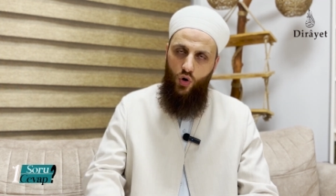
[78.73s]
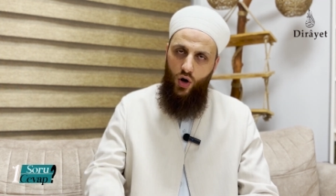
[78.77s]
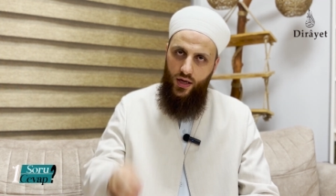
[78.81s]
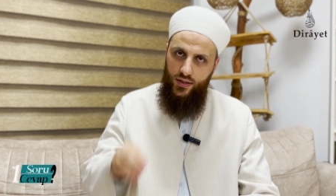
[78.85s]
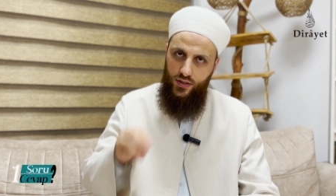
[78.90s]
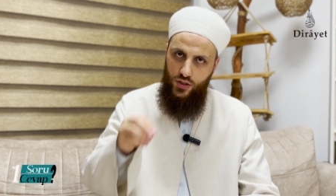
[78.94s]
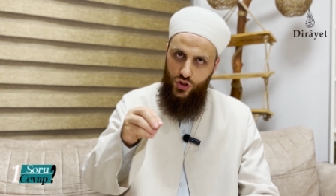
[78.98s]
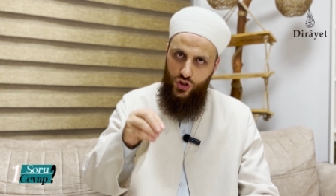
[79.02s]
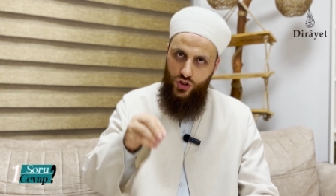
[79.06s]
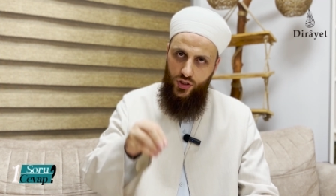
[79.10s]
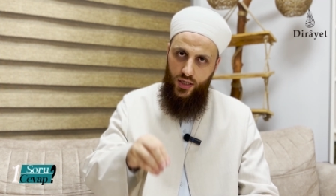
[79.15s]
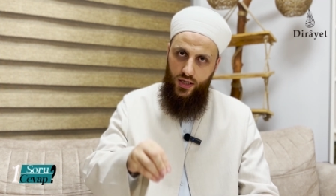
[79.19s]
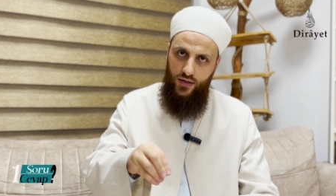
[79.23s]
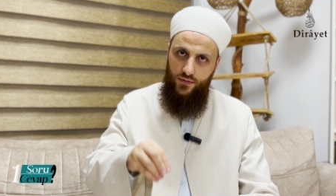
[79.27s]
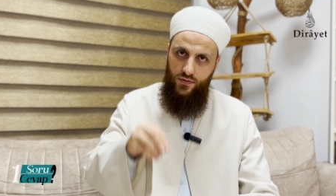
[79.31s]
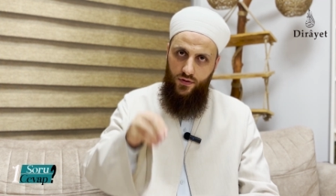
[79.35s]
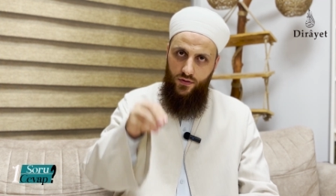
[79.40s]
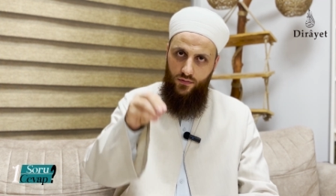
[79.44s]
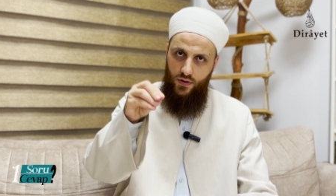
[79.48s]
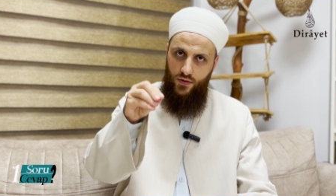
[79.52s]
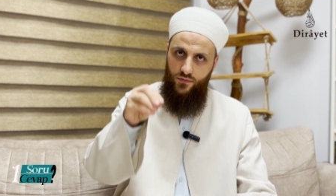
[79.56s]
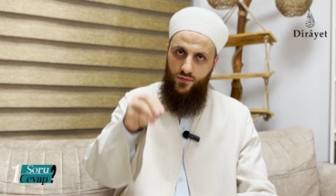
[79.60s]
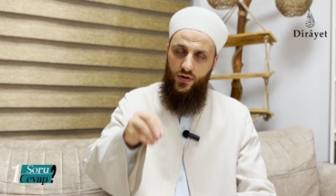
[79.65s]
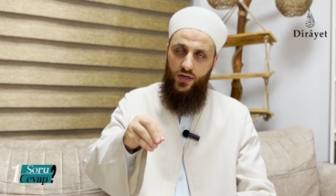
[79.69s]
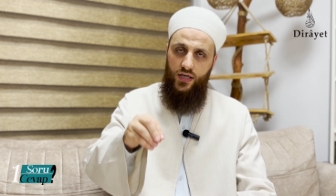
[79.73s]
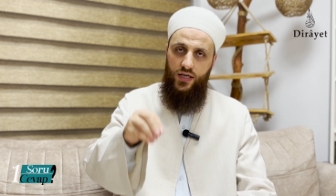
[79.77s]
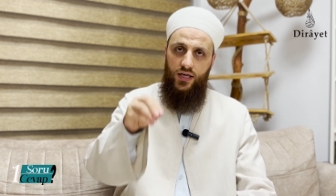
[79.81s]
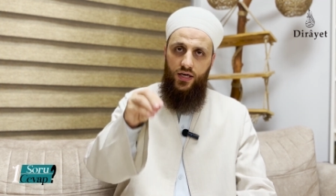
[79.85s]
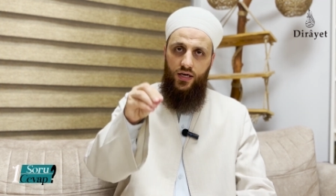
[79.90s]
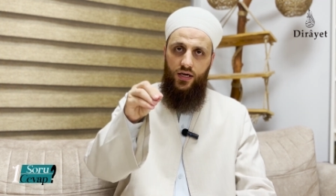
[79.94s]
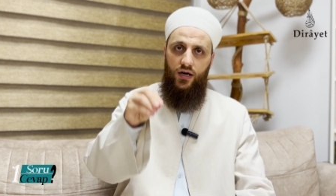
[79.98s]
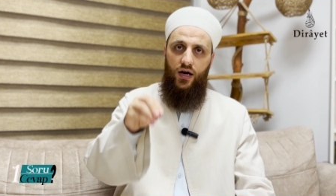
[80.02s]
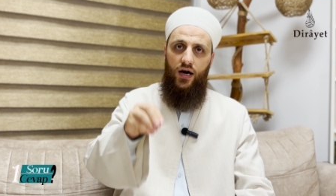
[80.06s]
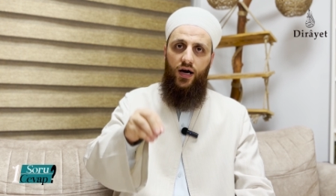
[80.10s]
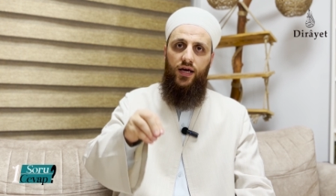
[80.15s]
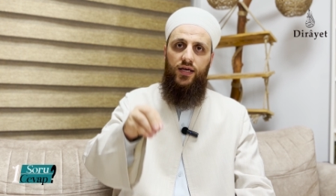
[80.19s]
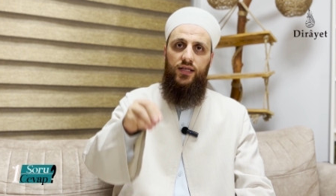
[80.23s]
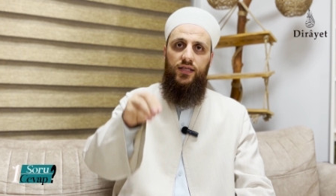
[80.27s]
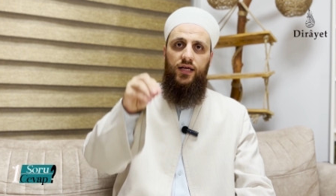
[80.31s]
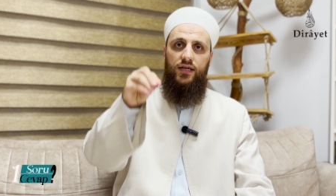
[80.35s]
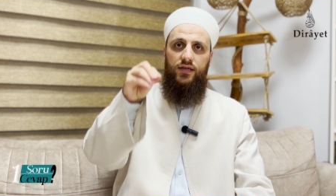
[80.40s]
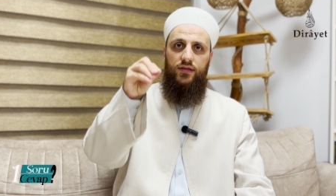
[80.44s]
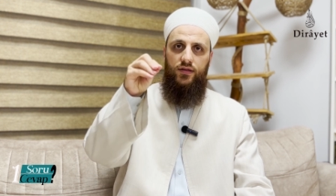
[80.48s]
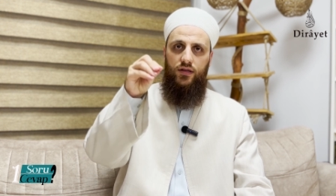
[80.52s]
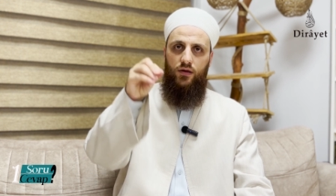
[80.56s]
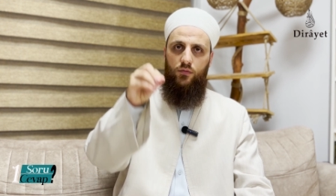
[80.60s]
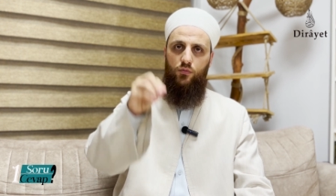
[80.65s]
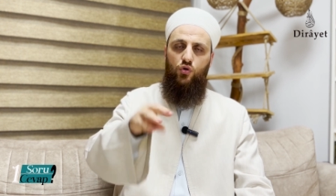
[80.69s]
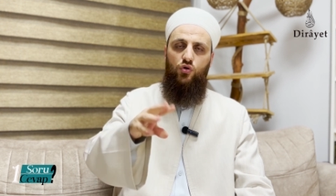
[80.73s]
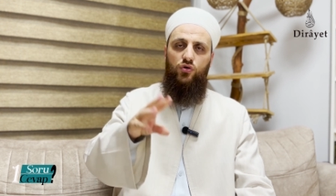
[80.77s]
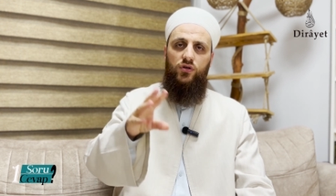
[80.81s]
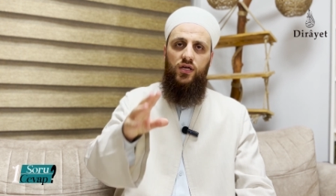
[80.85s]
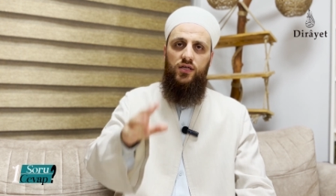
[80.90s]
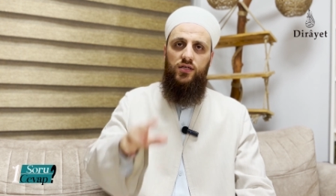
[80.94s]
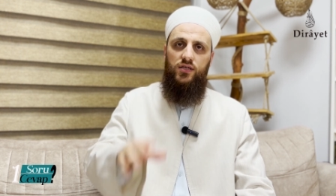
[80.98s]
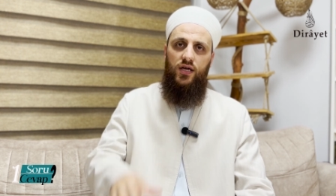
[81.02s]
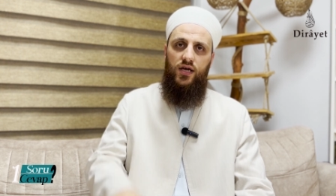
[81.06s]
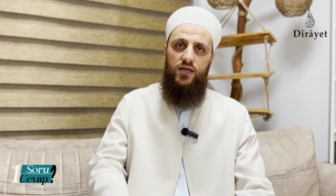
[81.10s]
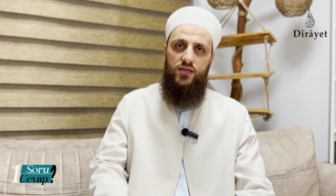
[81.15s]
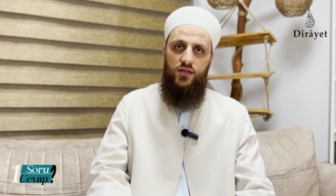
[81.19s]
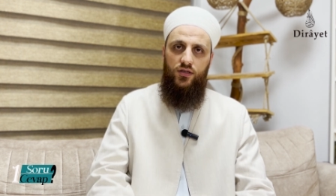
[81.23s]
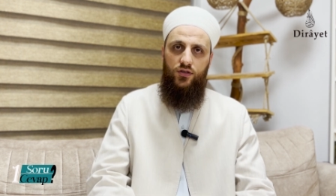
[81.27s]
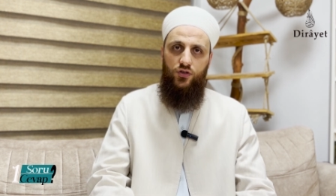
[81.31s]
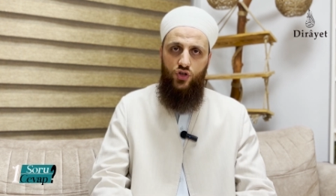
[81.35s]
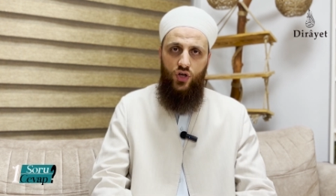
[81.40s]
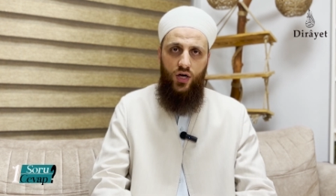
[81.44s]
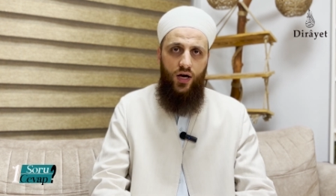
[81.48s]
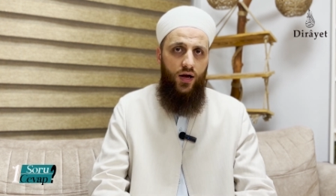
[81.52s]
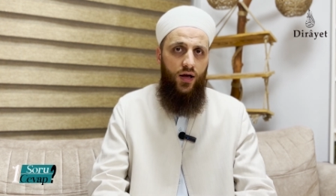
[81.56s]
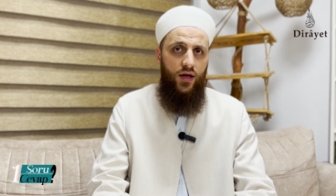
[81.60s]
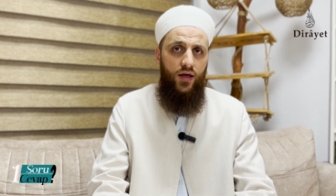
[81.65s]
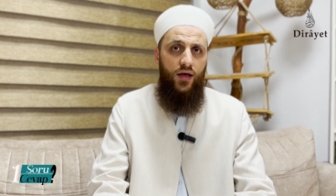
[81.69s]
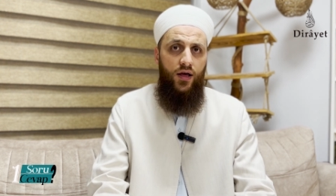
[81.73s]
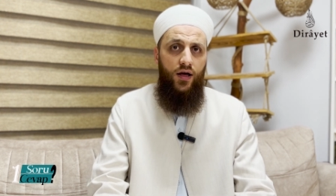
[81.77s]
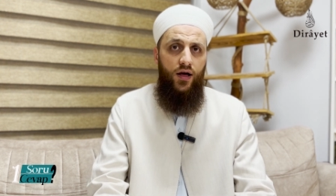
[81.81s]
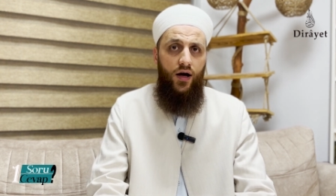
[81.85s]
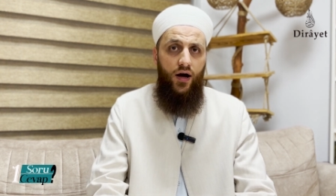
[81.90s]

Bu hadis-i şerifin ve fıkhi kaidenin de muktezasınca